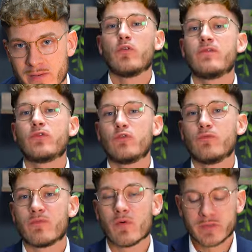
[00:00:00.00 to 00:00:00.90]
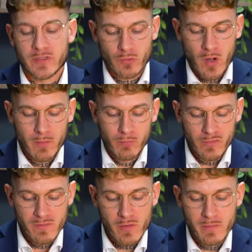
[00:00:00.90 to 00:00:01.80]
Au niveau du mouvement, on est sur un
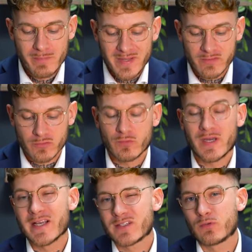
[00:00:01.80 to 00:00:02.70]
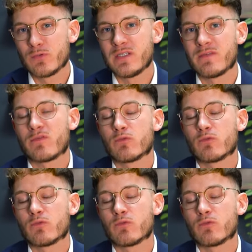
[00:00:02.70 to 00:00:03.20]
mouvement maison exclusif